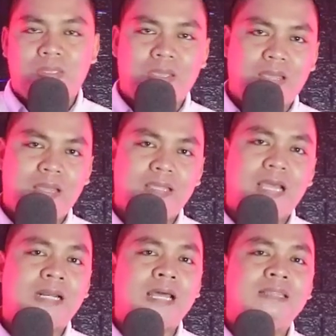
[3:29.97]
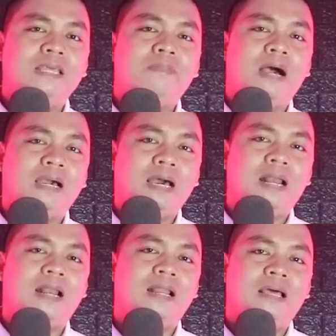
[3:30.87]
ya yang nanti
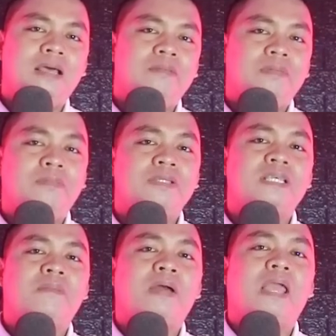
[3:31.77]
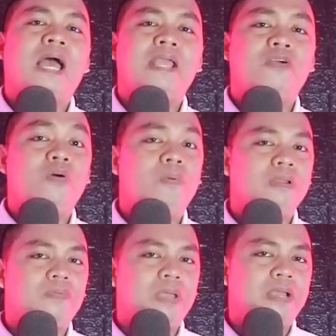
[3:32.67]
bakal membersamai Haiko
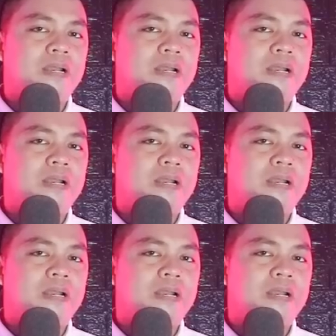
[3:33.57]
van der